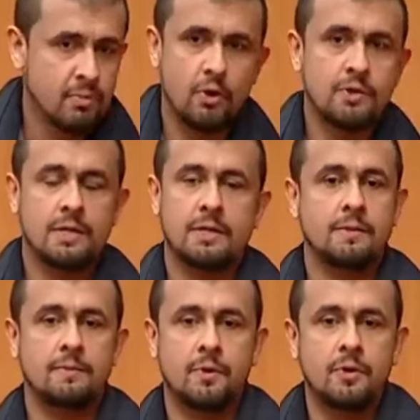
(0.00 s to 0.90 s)
बहुत ज़्यादा
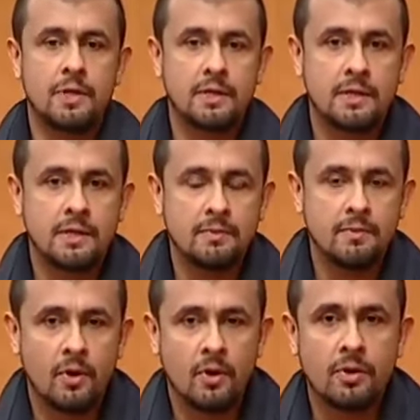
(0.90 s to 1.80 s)
बहुत ज़्यादा
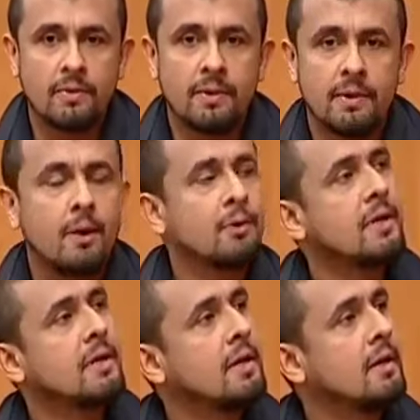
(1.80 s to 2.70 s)
और क्या होता है
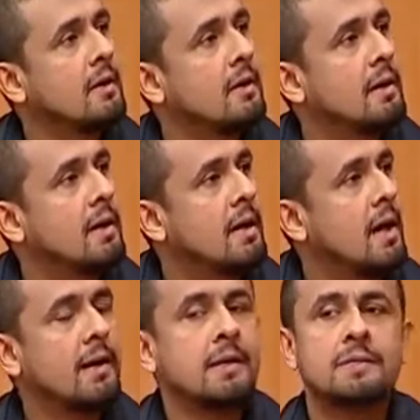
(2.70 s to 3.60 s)
कि
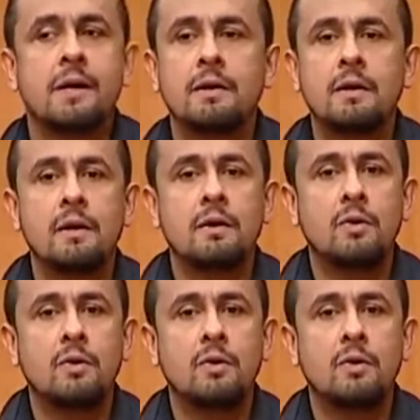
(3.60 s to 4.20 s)
हर इंसान के